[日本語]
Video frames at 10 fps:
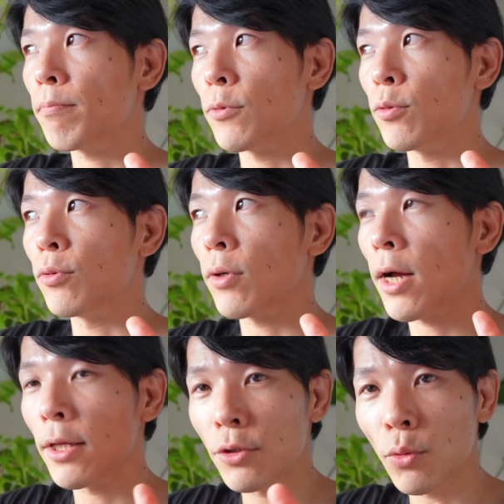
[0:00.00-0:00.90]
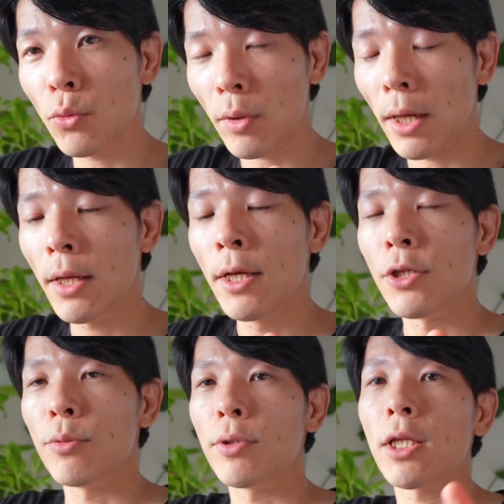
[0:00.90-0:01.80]
自分の感情とか、
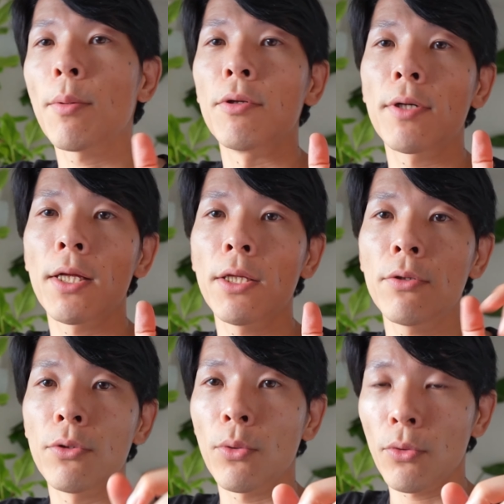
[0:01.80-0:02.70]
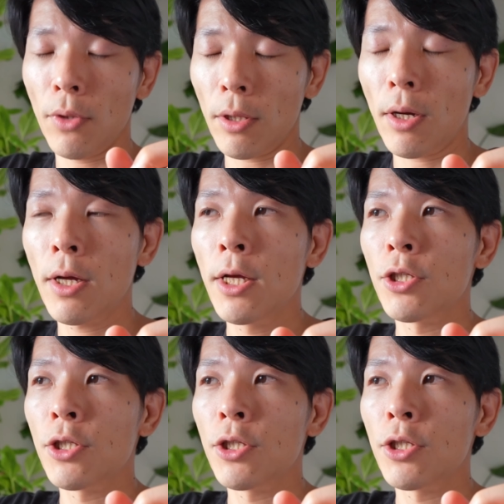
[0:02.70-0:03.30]
自分の頭に浮かんでくることとか、